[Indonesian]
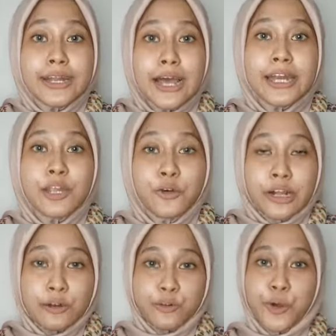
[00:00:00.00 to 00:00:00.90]
ada di
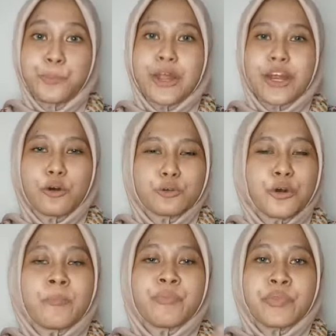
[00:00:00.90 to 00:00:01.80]
online shop dan aku
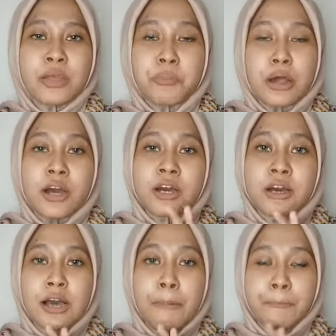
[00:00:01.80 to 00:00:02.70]
tuh
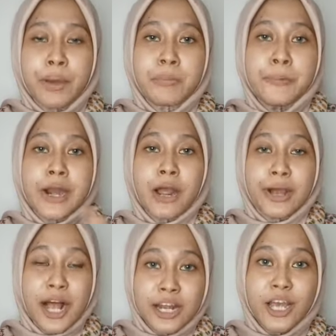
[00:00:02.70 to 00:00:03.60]
eh, sampai uh,
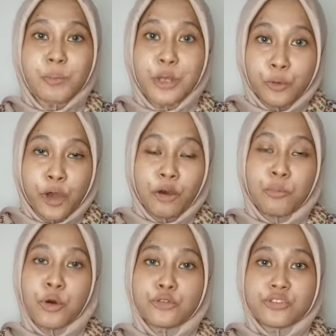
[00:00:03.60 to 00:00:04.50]
beberapa kali kan bingung
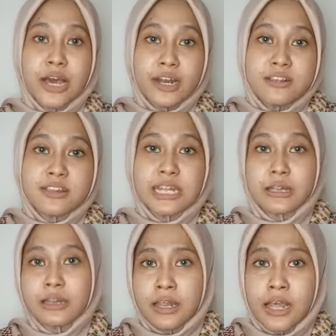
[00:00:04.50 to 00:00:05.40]
aku mau cari
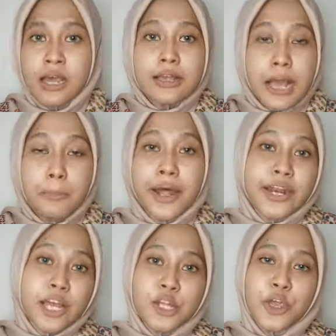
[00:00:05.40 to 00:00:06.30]
set yang
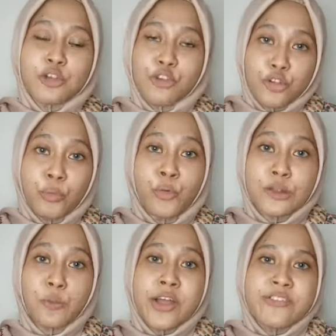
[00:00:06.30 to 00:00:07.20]
mana gitu yang cocok
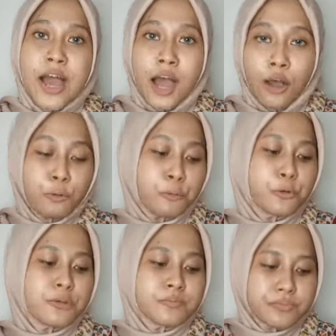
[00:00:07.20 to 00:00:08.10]
buat wajah
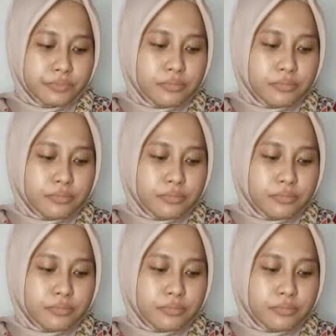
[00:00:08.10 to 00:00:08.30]
aku